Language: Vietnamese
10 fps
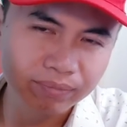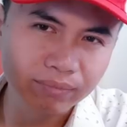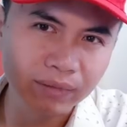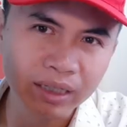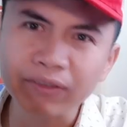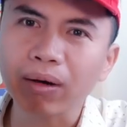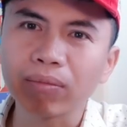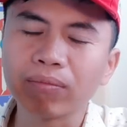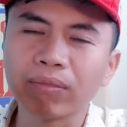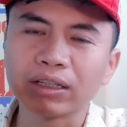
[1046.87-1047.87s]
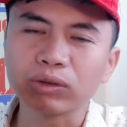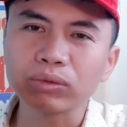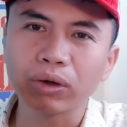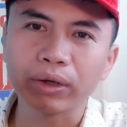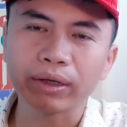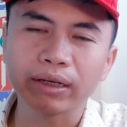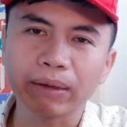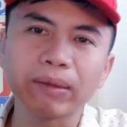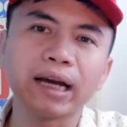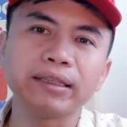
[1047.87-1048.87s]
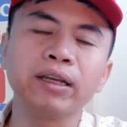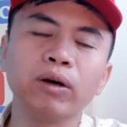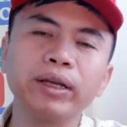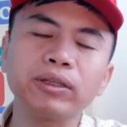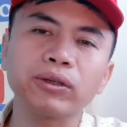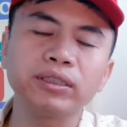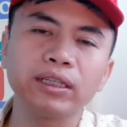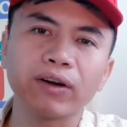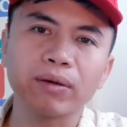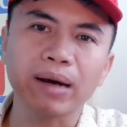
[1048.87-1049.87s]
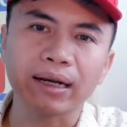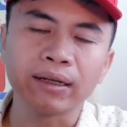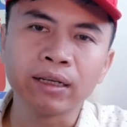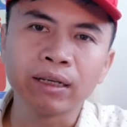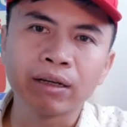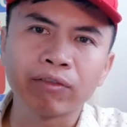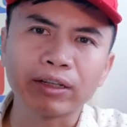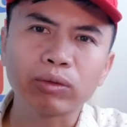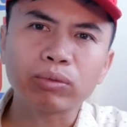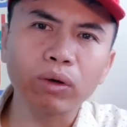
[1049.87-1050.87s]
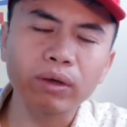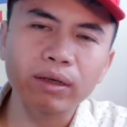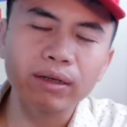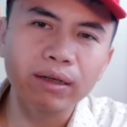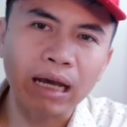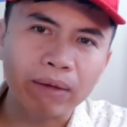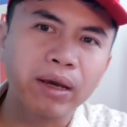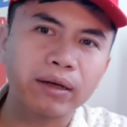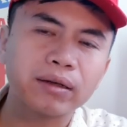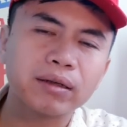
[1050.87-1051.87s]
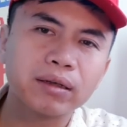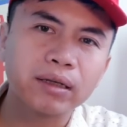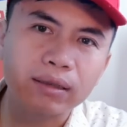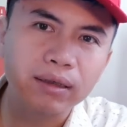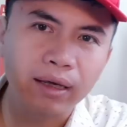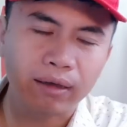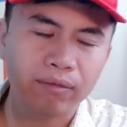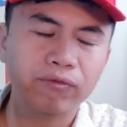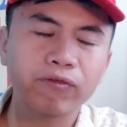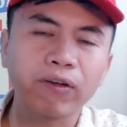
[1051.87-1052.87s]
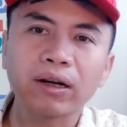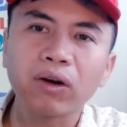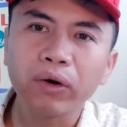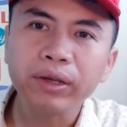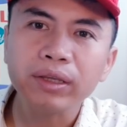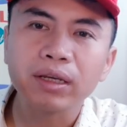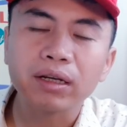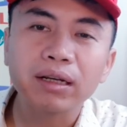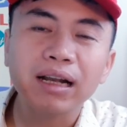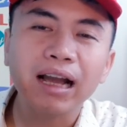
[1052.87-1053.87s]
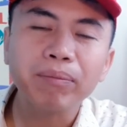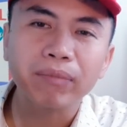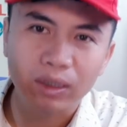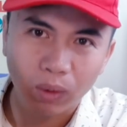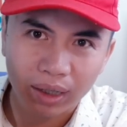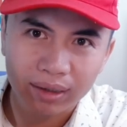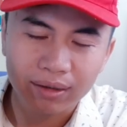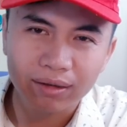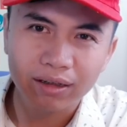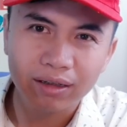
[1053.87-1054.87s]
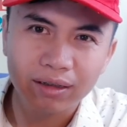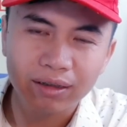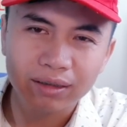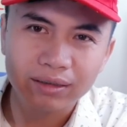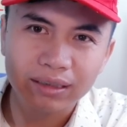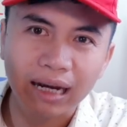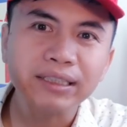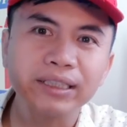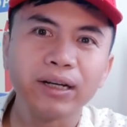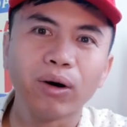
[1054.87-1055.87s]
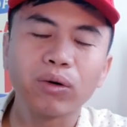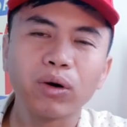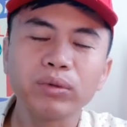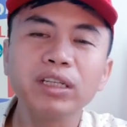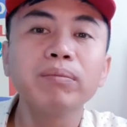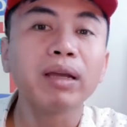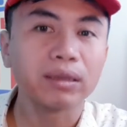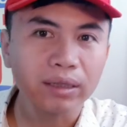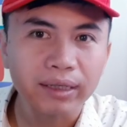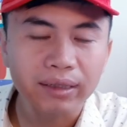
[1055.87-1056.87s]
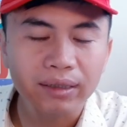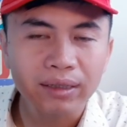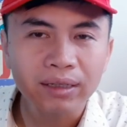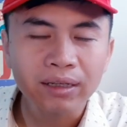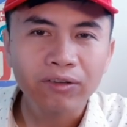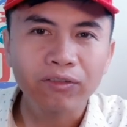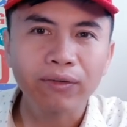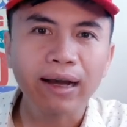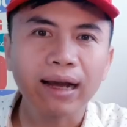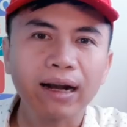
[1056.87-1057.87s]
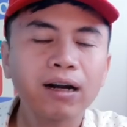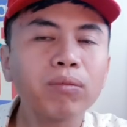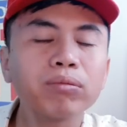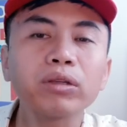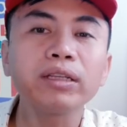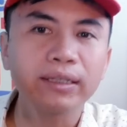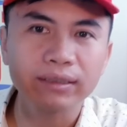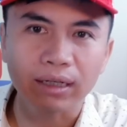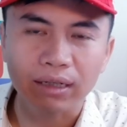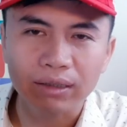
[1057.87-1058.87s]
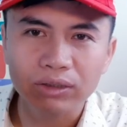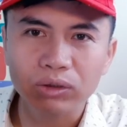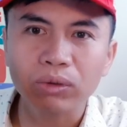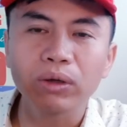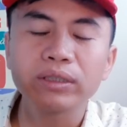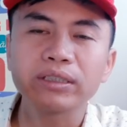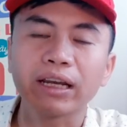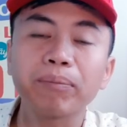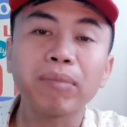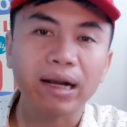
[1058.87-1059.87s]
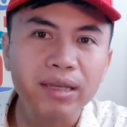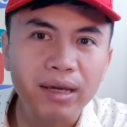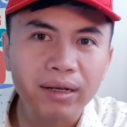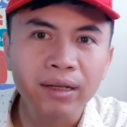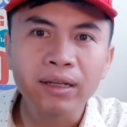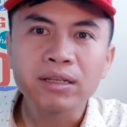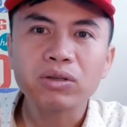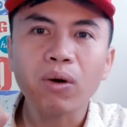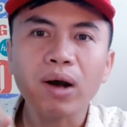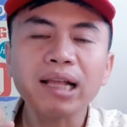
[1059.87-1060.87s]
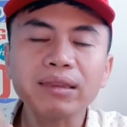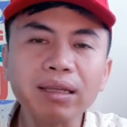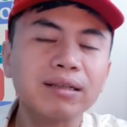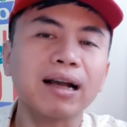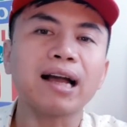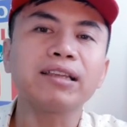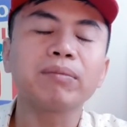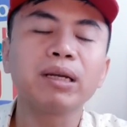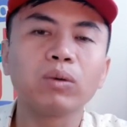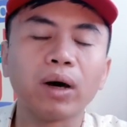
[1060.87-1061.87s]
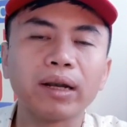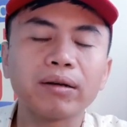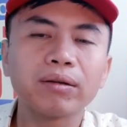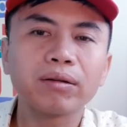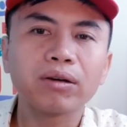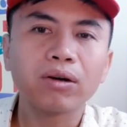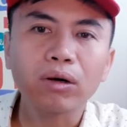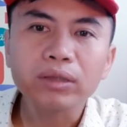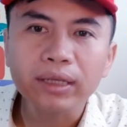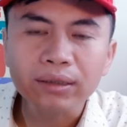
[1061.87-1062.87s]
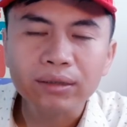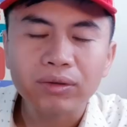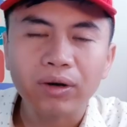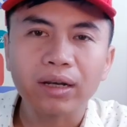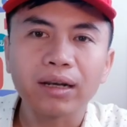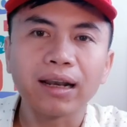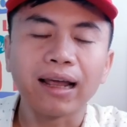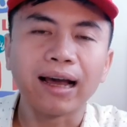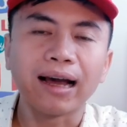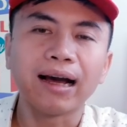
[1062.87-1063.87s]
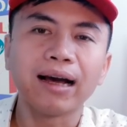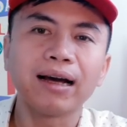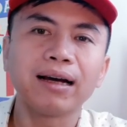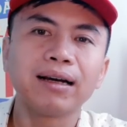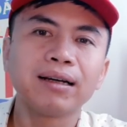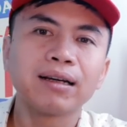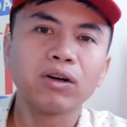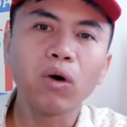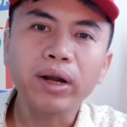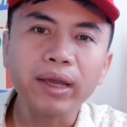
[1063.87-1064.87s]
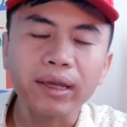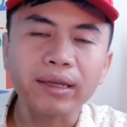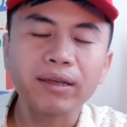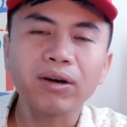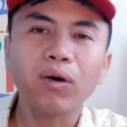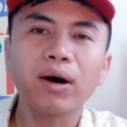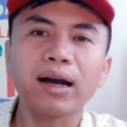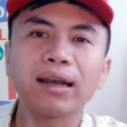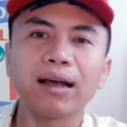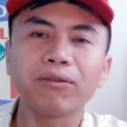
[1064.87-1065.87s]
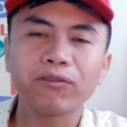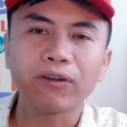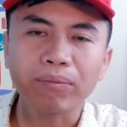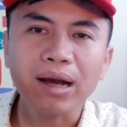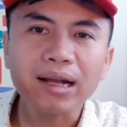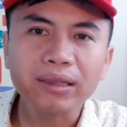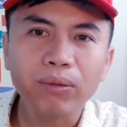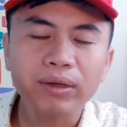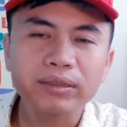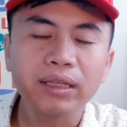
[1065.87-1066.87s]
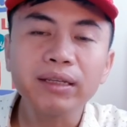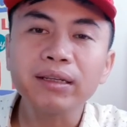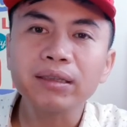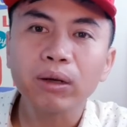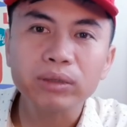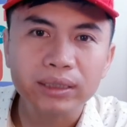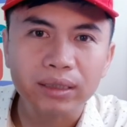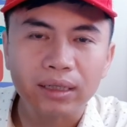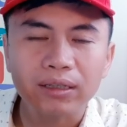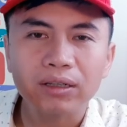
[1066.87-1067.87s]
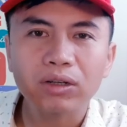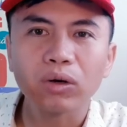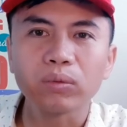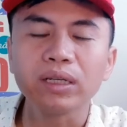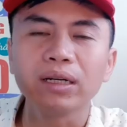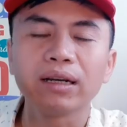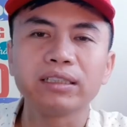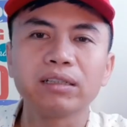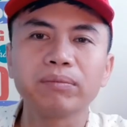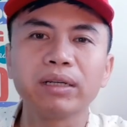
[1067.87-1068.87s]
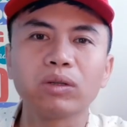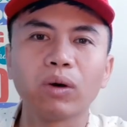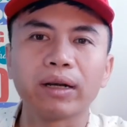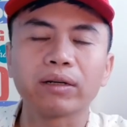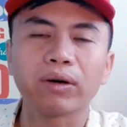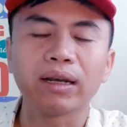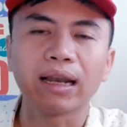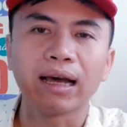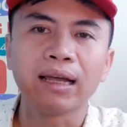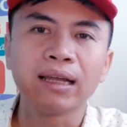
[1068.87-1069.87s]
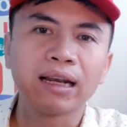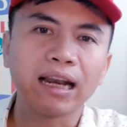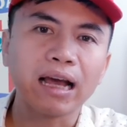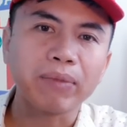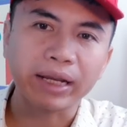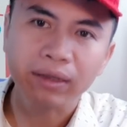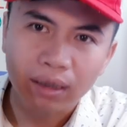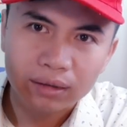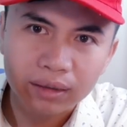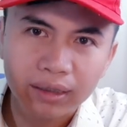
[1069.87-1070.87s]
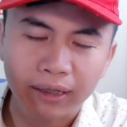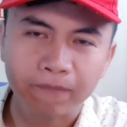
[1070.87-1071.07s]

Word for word: Hy vọng mà chúng tôi đem lại những hiểu ích cho anh chị và các bạn. Và chúng tôi đặc biệt kịch liệt phản đối những cái bình luận trái chiều cũng như miệt thị và không có tính xây dựng. Chúng tôi sẽ mặc nhiên xóa tất cả những bình luận có tính gọi là đố kỵ hoặc là phán bác theo tính thiếu xây dựng cũng như là những bình luận gọi là làm ảnh hưởng tới kênh